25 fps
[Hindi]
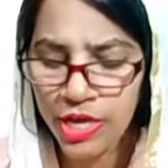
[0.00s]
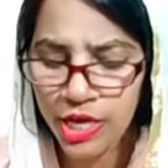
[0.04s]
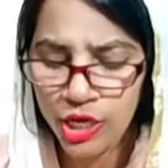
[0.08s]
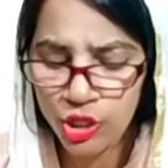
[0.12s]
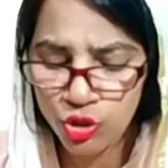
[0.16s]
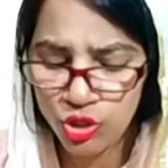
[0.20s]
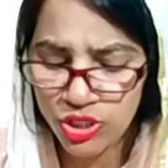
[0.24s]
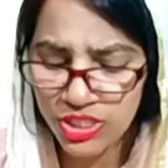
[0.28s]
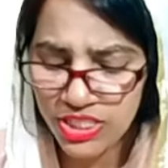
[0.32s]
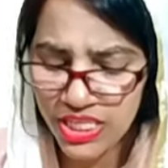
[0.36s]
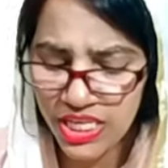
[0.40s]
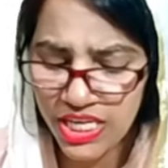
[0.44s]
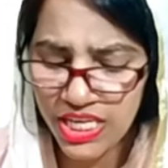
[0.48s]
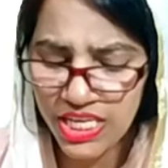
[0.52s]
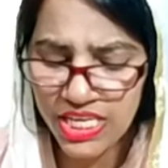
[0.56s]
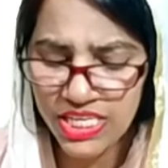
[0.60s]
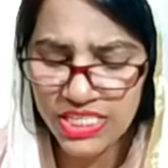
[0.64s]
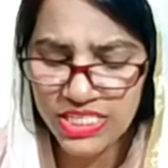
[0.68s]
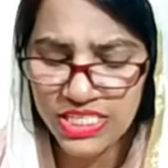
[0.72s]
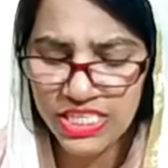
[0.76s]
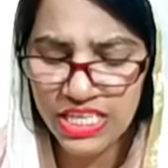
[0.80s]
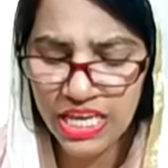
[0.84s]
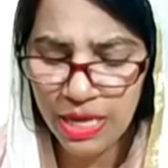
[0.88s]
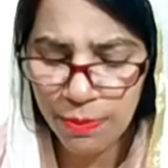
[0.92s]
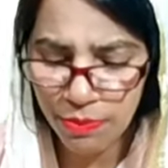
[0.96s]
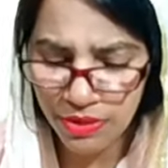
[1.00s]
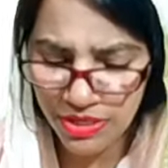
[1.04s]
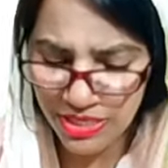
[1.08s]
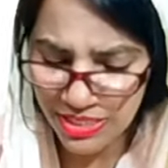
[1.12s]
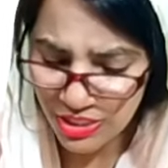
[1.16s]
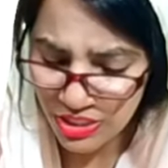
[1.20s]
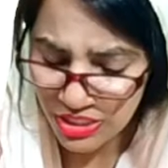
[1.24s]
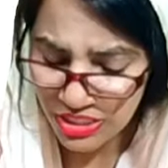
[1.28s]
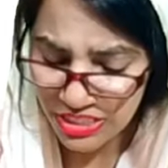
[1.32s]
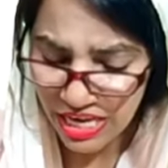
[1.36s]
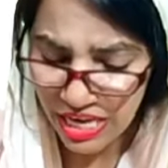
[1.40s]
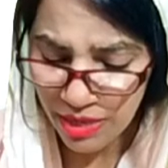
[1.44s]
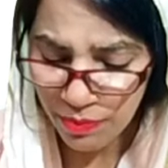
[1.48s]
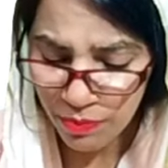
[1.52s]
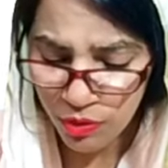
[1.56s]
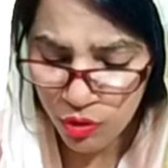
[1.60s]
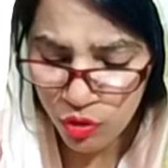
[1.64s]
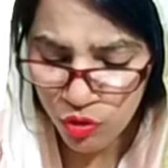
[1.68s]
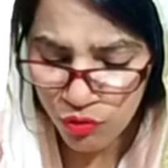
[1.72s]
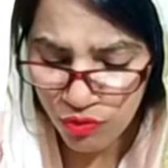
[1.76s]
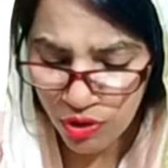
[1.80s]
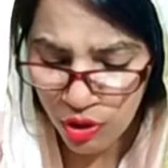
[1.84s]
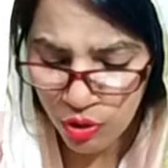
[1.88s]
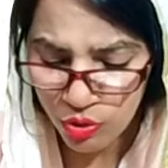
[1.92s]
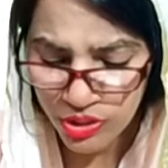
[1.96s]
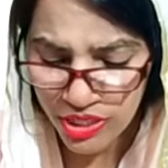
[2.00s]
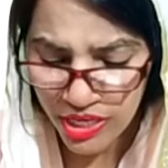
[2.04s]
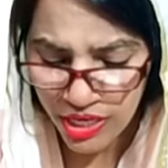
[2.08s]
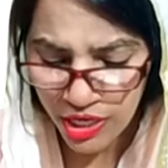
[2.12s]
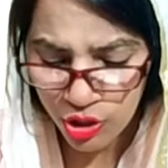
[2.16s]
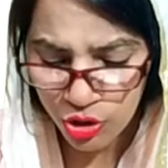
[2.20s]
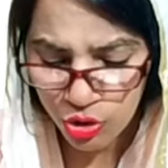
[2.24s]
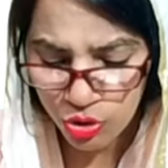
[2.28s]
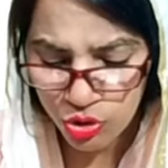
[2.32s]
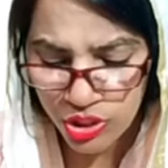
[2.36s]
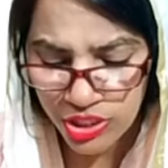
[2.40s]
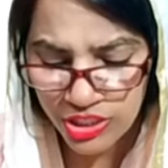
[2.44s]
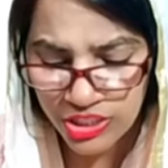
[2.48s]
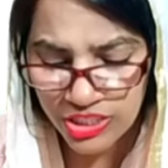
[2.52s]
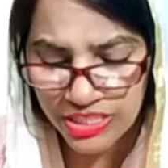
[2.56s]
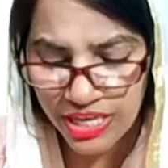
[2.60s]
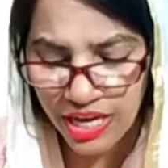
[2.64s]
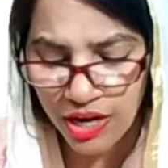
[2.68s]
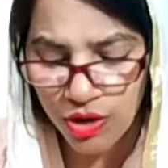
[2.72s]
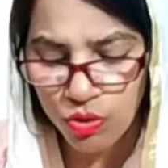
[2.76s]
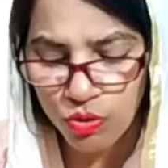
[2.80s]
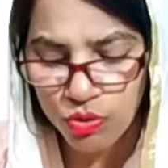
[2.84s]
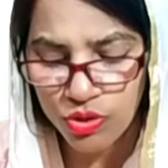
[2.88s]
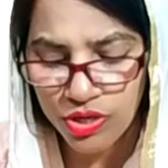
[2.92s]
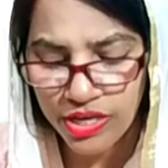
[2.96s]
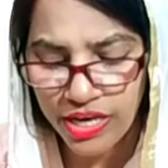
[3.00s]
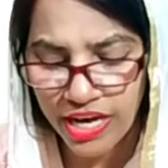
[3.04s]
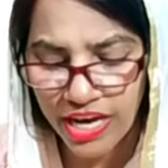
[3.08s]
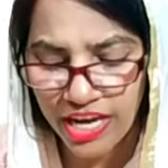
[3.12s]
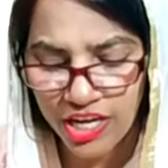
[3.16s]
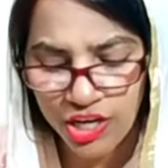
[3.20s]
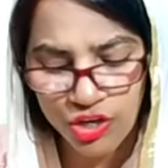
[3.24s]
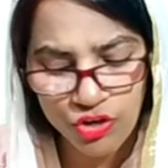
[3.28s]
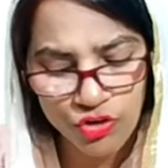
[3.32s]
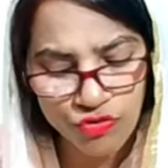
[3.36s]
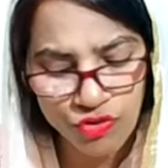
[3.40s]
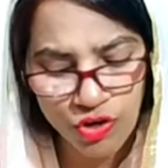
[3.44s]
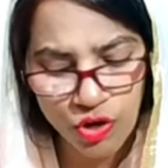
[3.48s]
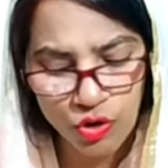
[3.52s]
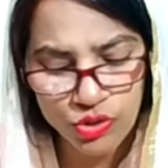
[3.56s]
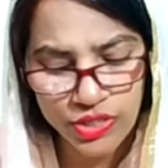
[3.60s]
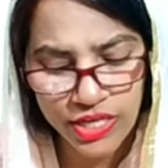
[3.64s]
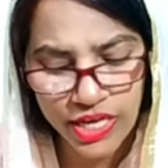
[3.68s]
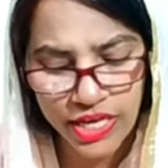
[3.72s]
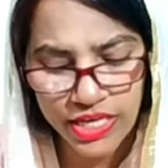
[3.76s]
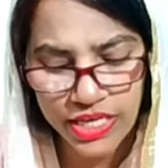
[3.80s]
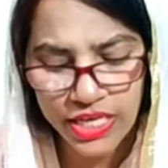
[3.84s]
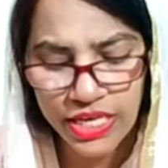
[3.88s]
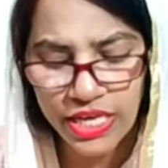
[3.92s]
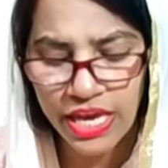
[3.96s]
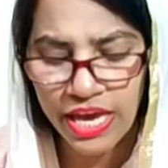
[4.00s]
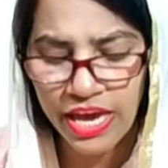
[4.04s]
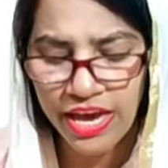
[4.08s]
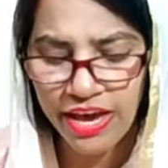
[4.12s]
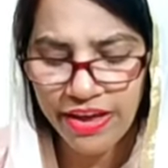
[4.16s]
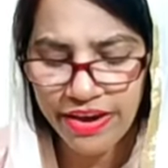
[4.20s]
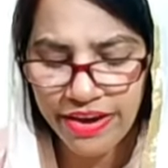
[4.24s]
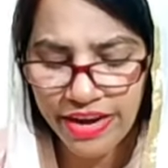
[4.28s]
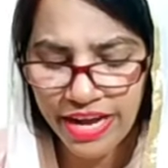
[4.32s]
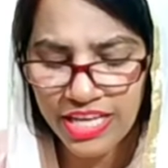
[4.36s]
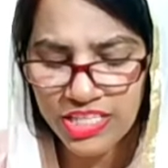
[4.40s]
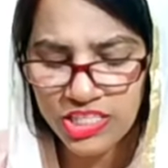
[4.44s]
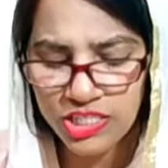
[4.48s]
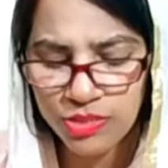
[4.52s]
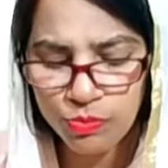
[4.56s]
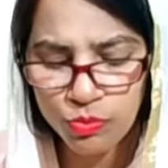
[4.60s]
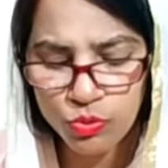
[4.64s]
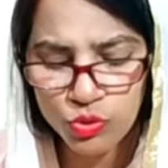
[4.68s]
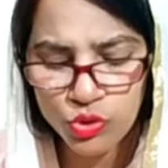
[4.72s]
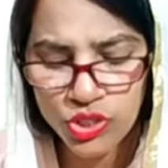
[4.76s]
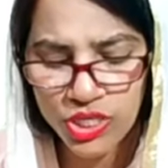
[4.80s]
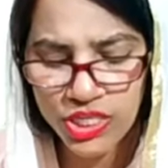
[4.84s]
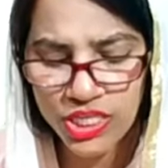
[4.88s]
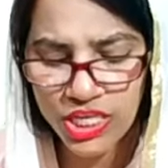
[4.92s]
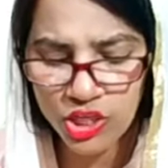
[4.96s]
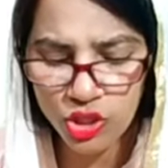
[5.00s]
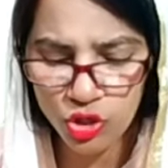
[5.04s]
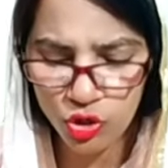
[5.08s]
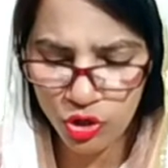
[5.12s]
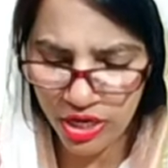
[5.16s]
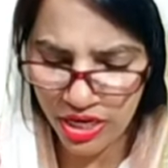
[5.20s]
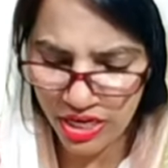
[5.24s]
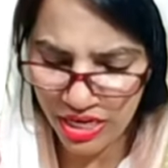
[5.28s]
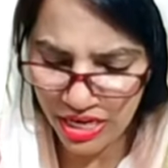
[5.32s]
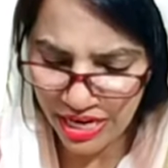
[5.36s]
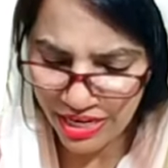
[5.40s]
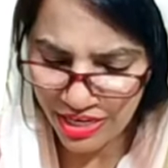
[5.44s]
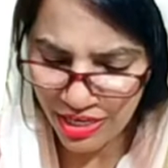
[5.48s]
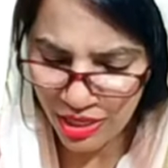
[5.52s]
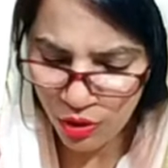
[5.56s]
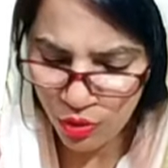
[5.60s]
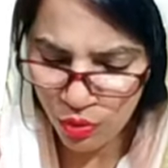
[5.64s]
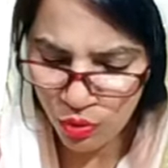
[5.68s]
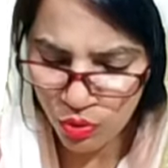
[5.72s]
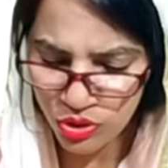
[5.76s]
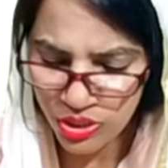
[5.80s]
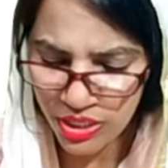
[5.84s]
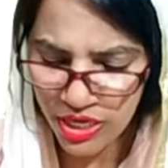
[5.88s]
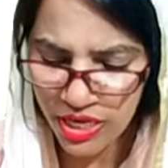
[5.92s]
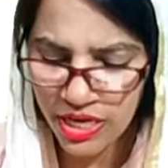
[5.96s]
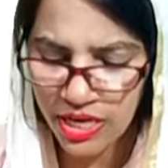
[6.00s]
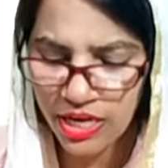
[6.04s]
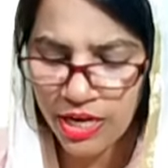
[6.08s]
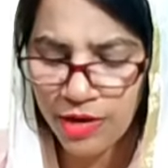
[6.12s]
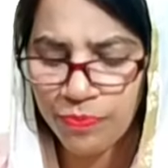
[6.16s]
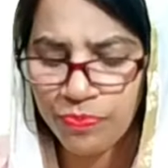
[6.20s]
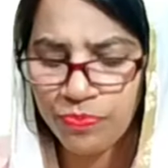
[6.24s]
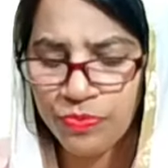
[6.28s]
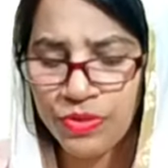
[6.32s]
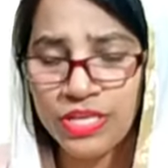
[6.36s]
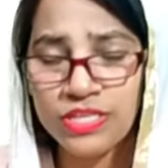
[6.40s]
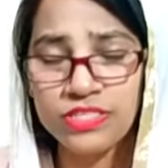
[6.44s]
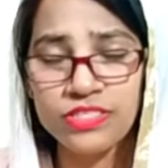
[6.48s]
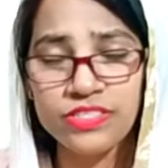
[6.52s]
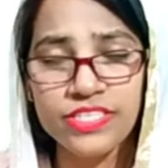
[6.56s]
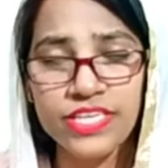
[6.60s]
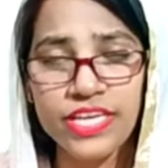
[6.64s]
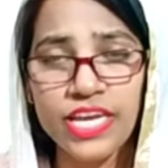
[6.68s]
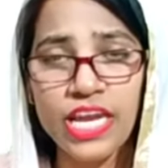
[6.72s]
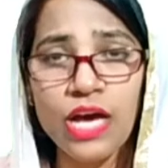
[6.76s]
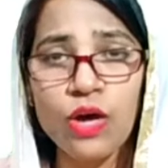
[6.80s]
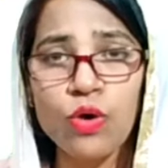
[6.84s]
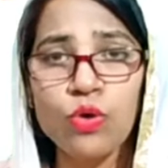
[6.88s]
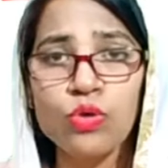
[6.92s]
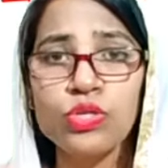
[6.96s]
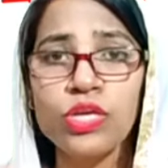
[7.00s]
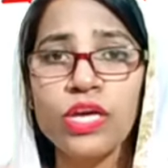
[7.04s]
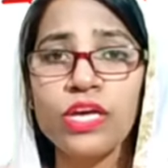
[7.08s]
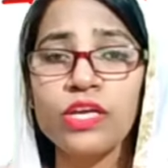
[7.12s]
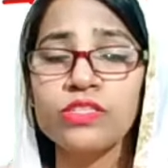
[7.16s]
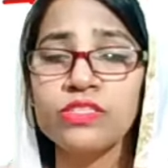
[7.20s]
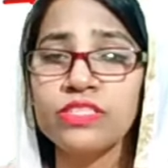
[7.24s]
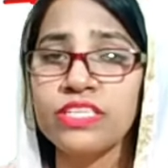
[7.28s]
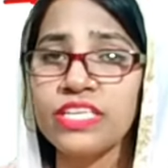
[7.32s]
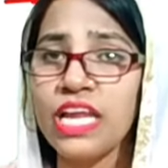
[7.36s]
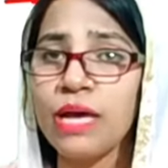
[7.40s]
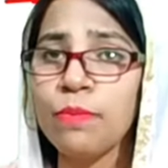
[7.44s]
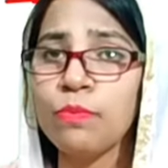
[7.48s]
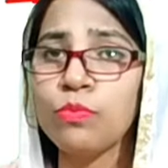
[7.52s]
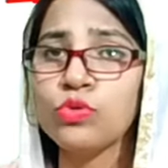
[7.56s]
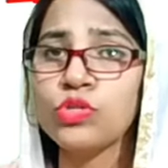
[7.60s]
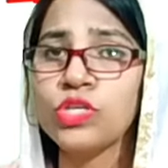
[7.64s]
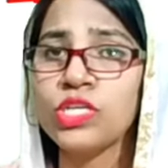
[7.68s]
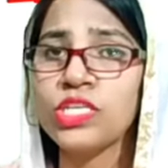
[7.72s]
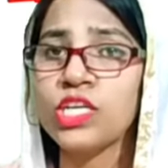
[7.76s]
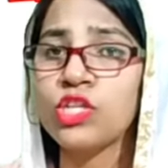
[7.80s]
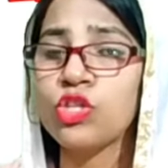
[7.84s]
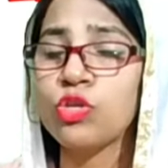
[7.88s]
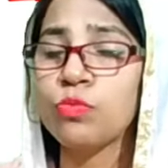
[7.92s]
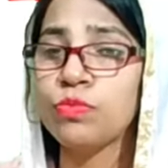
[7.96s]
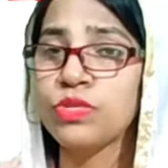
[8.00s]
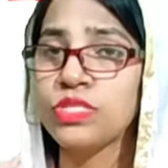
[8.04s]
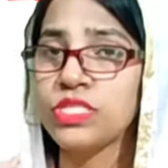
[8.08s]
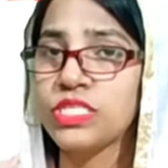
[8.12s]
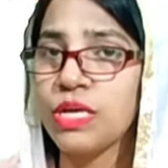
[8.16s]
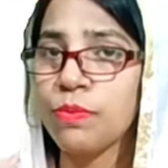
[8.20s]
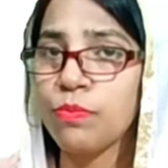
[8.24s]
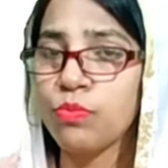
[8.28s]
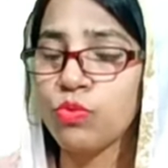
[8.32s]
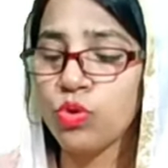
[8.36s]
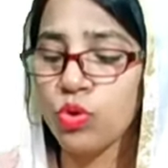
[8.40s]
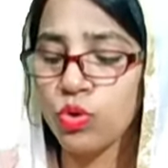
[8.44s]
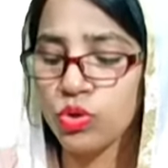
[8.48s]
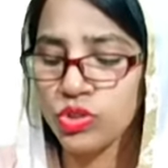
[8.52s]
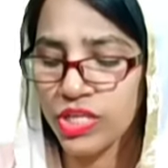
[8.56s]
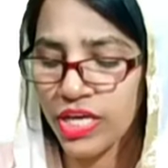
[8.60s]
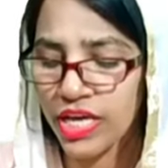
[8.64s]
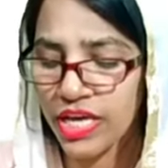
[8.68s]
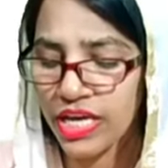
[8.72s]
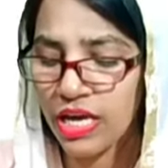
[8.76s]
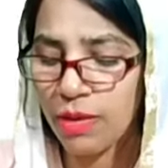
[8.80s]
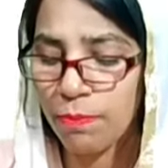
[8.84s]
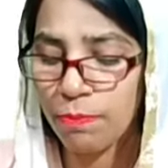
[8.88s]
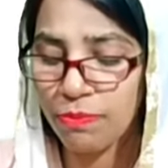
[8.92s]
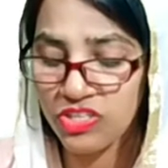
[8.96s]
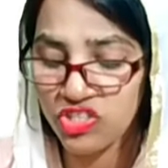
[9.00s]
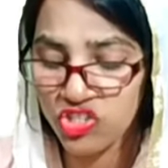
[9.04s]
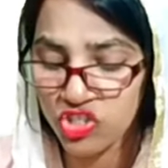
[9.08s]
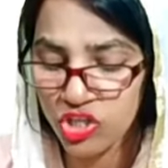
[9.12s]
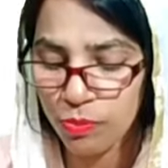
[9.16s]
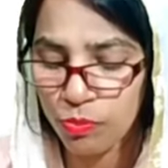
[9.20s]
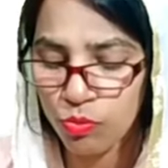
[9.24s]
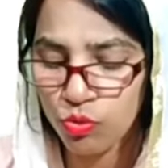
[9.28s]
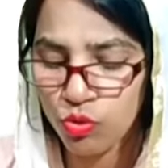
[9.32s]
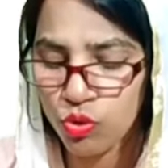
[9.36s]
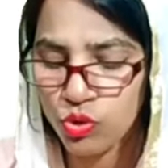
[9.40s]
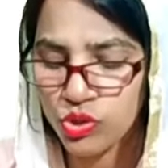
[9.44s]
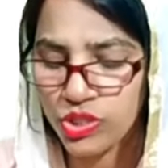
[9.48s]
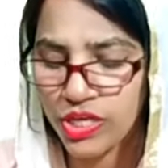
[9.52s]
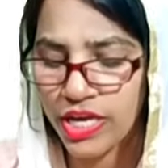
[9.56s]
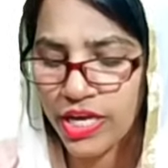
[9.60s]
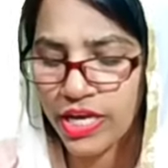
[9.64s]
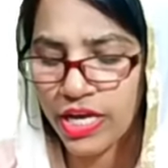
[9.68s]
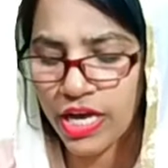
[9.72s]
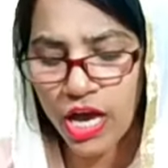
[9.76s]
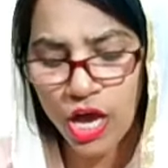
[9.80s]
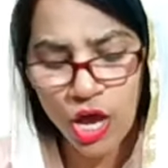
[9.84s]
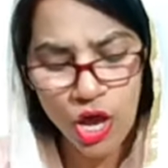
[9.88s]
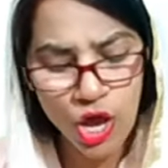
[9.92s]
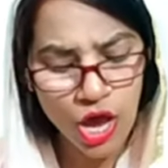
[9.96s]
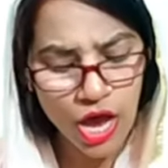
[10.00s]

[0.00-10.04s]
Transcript: तो इस तरीके से यहाँ पर किस टाइम की गुफा हो जाएगी तो ये चालुक्यकालीन गुफा हो जाएगी राज्य पूछा जाए तो कर्नाटक हो जाएगा जिला हो जाए जिला पूछा जाए तो बीजापुर हो जाएगा बीजापुर हो जाएगा